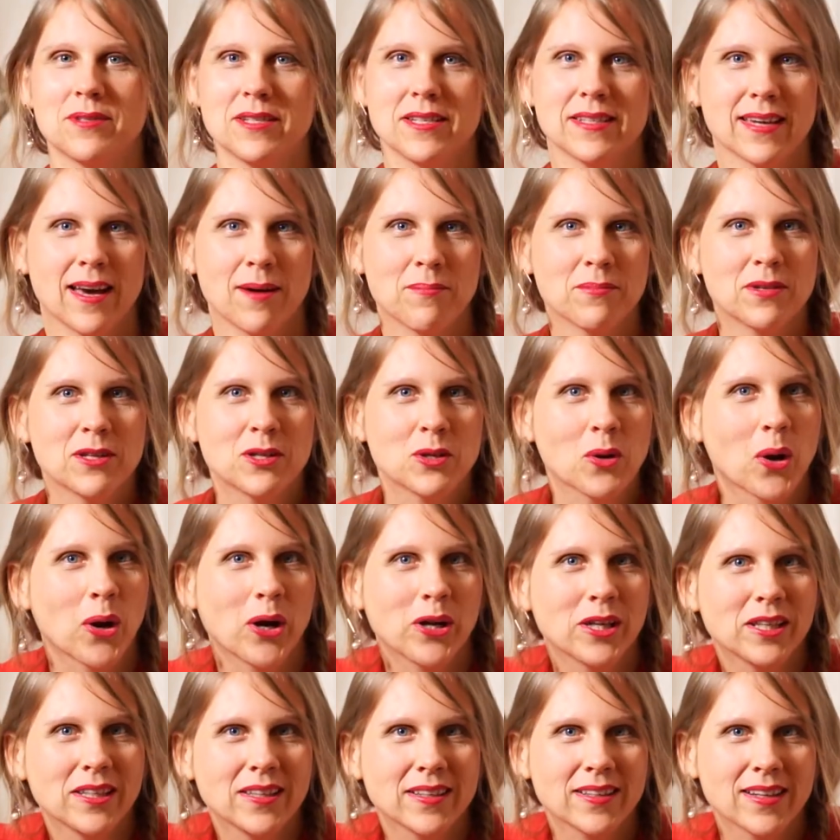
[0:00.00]
Ich habe eine
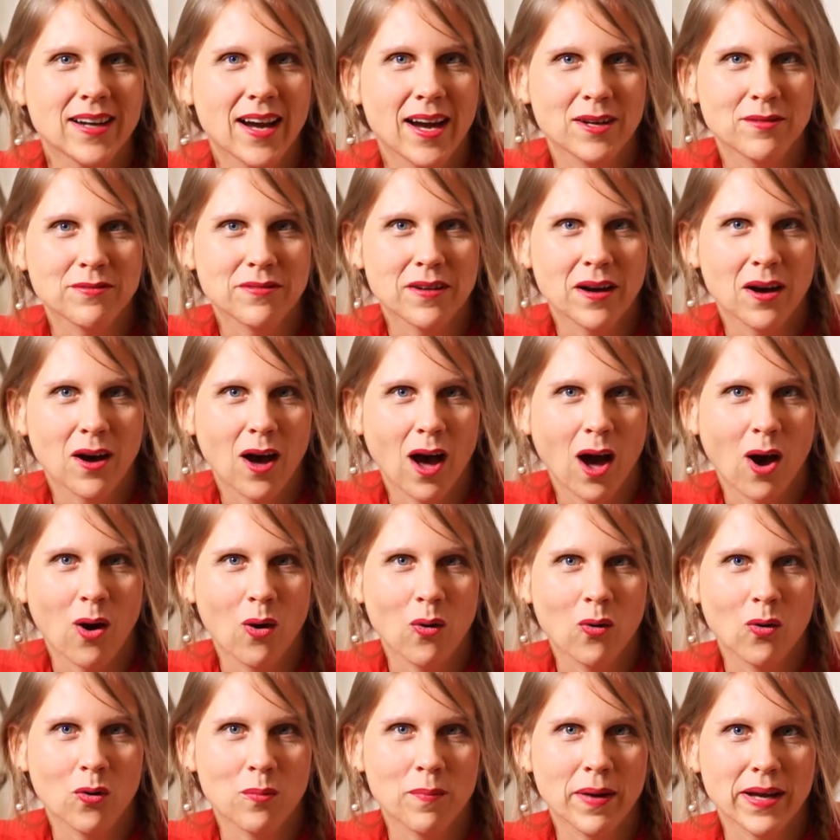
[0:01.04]
Neugier einfach
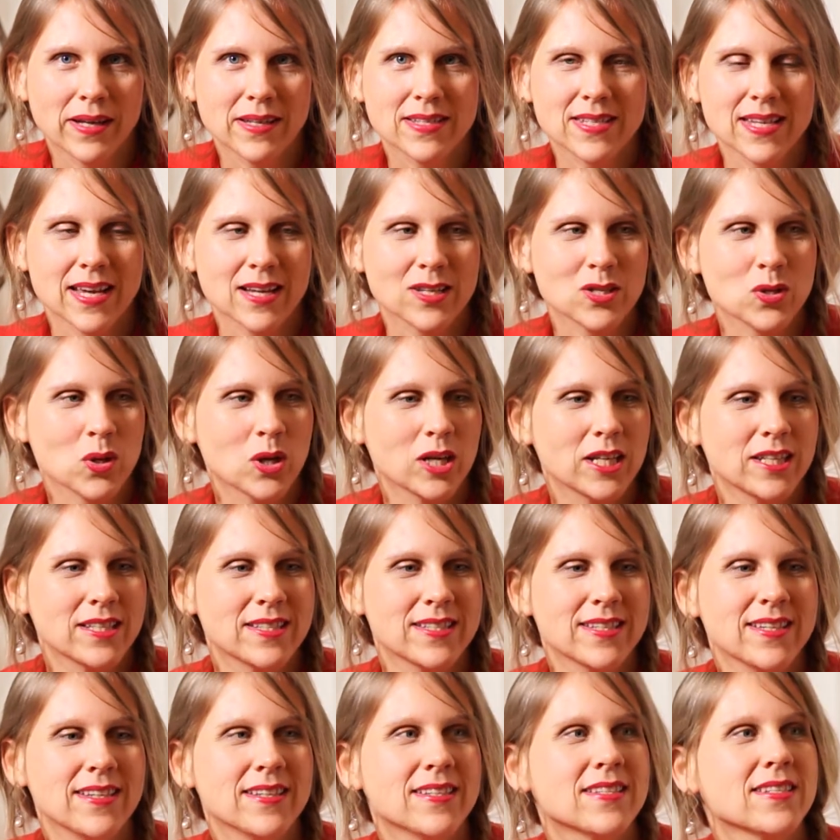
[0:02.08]
auch meine
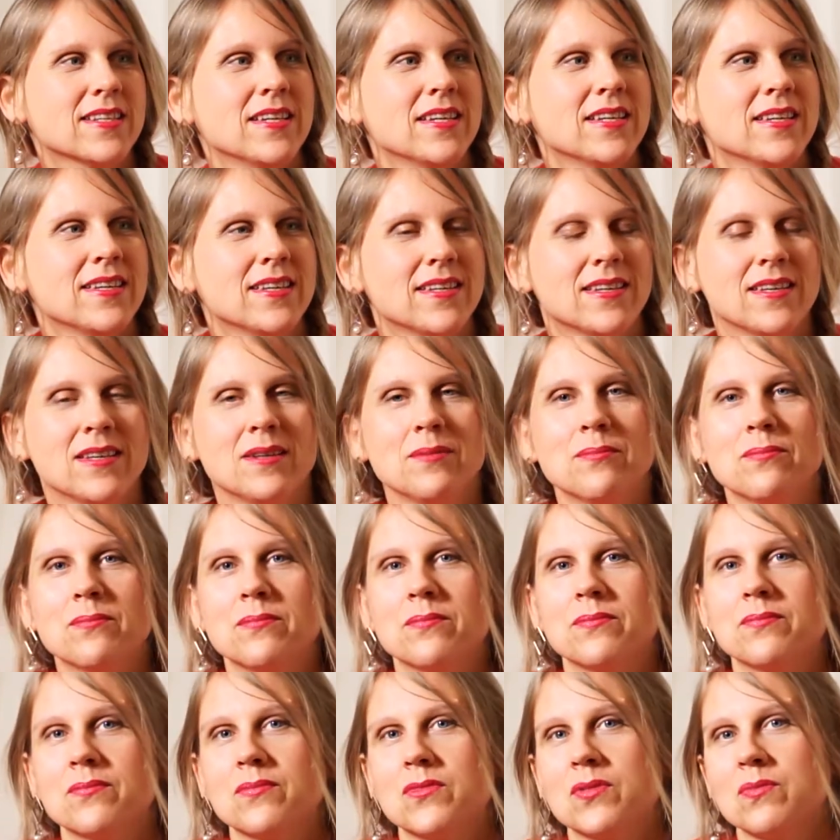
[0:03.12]
Sexualität
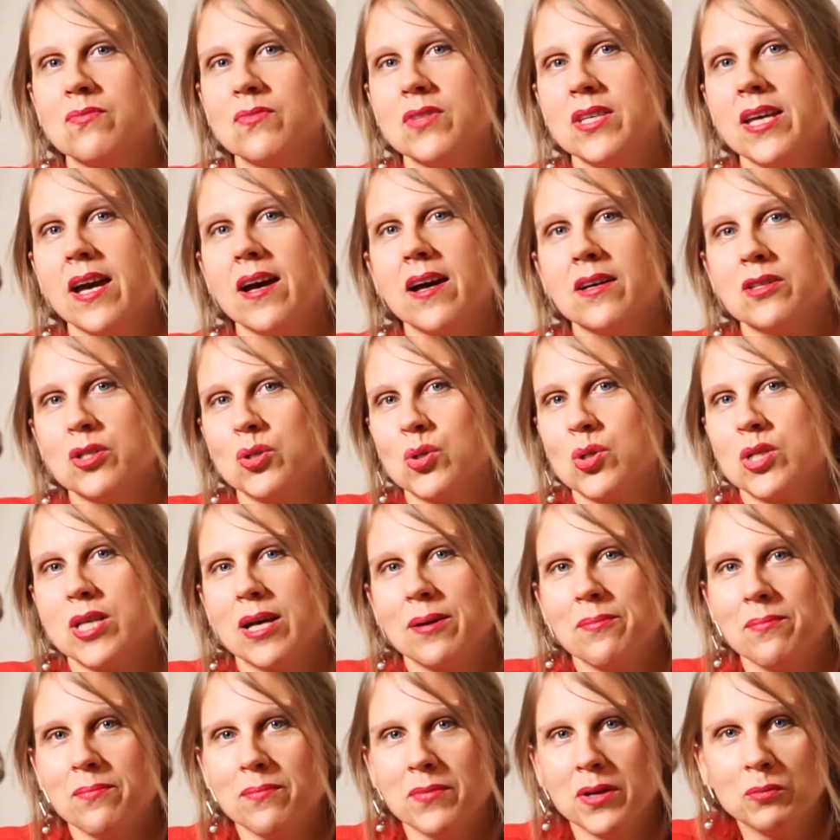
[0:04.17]
im ja
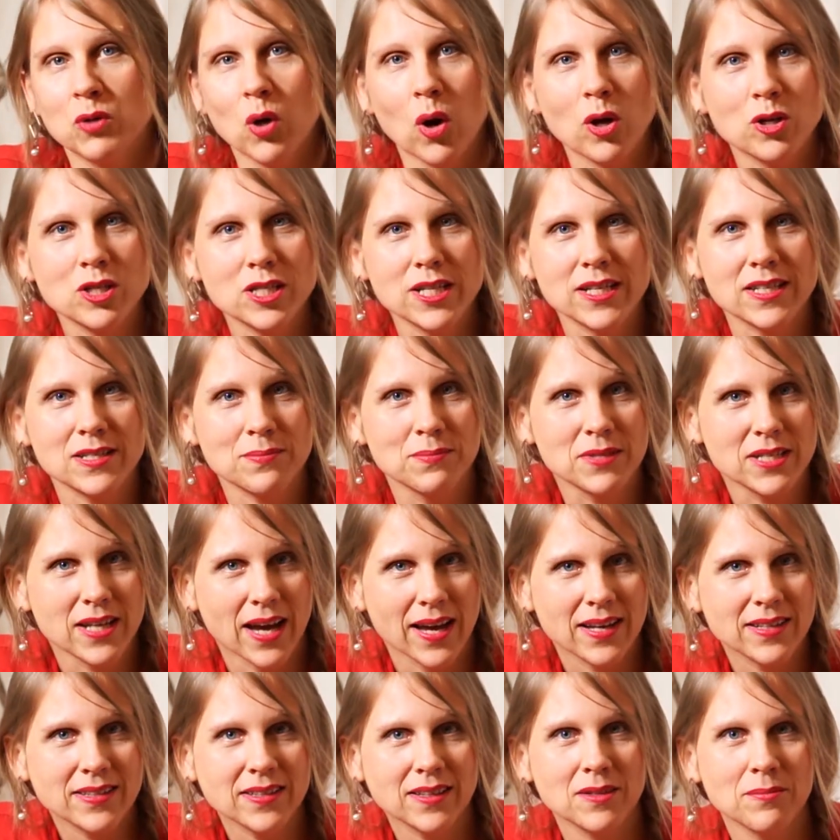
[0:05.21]
zusammen im Kontext mit
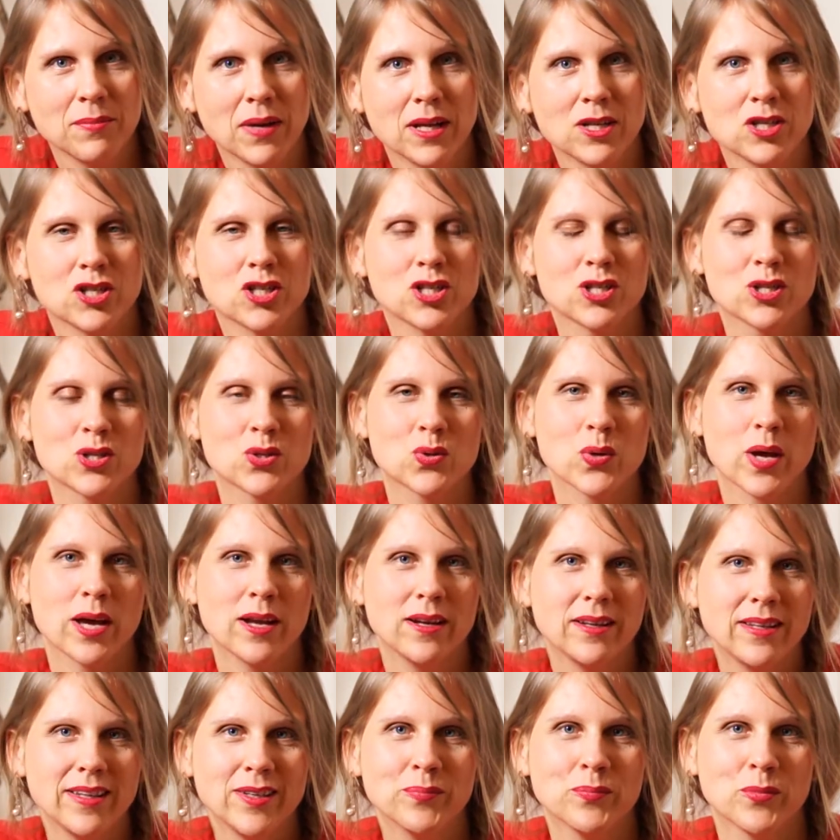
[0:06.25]
anderen Menschen zu
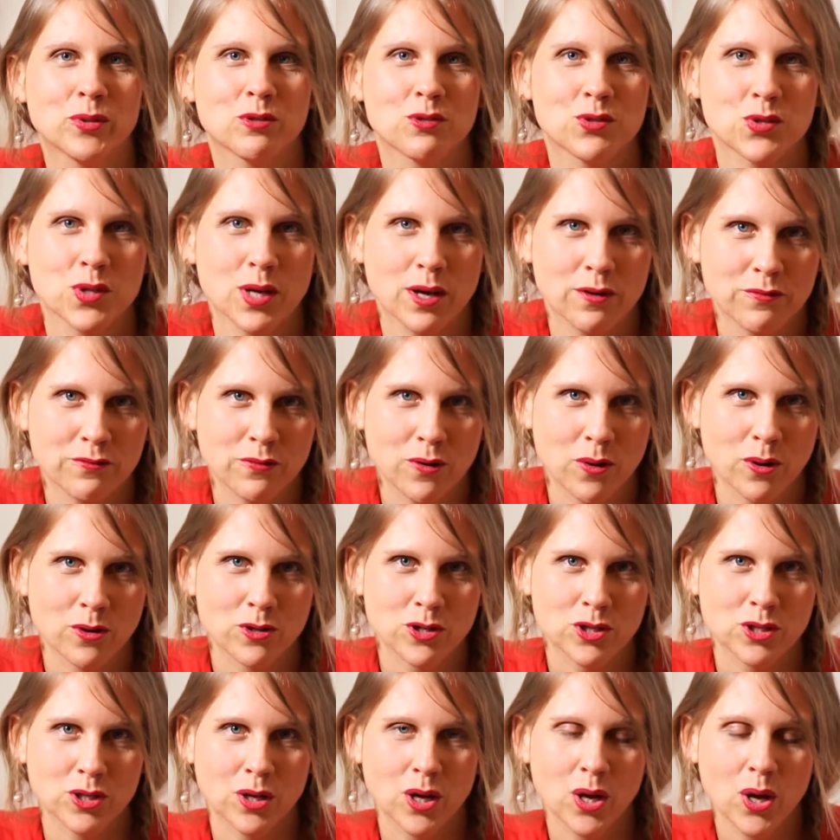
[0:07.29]
erleben und zu
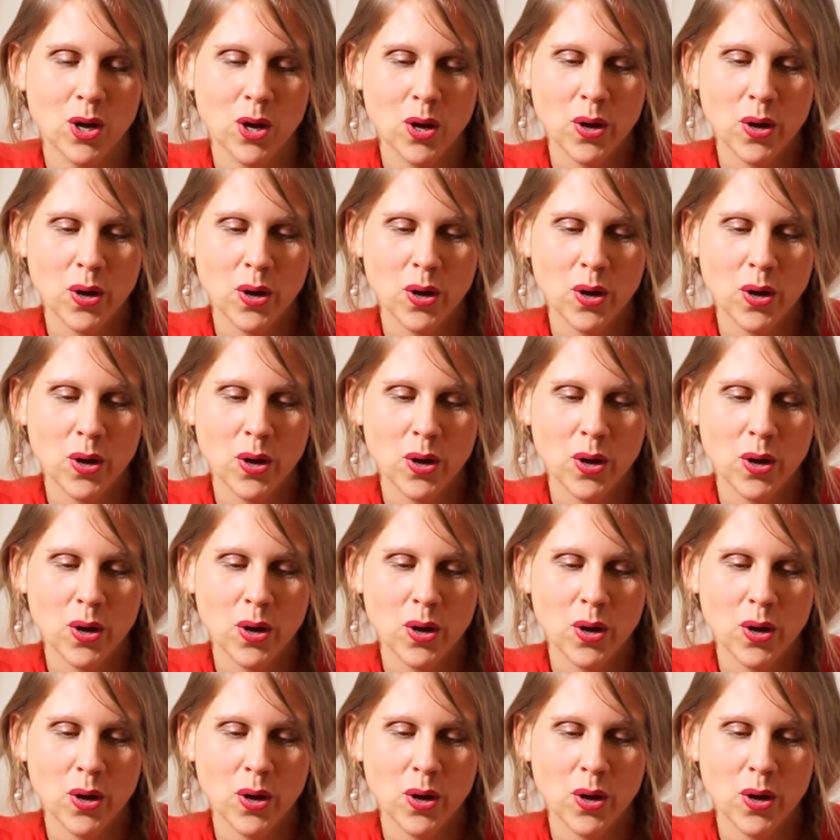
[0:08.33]
erforschen.